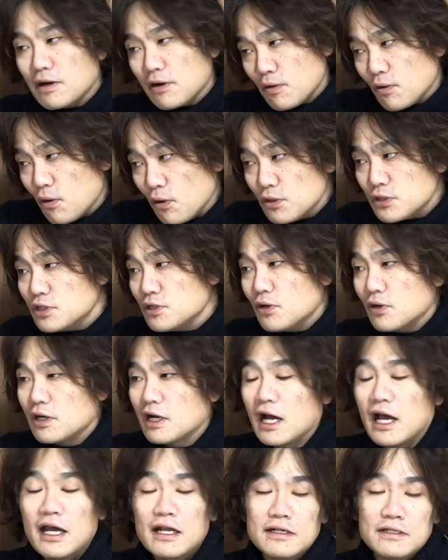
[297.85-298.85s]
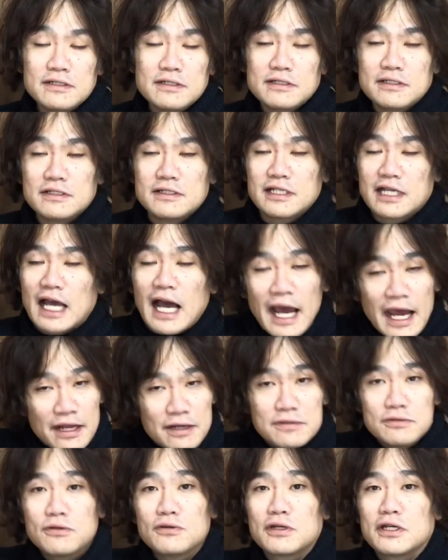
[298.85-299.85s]
構図を変える変え
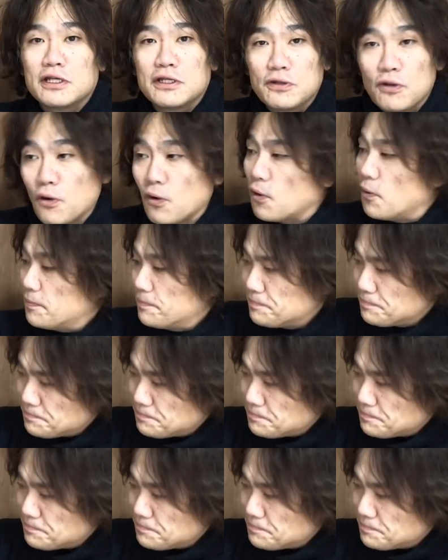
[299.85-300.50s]
る時の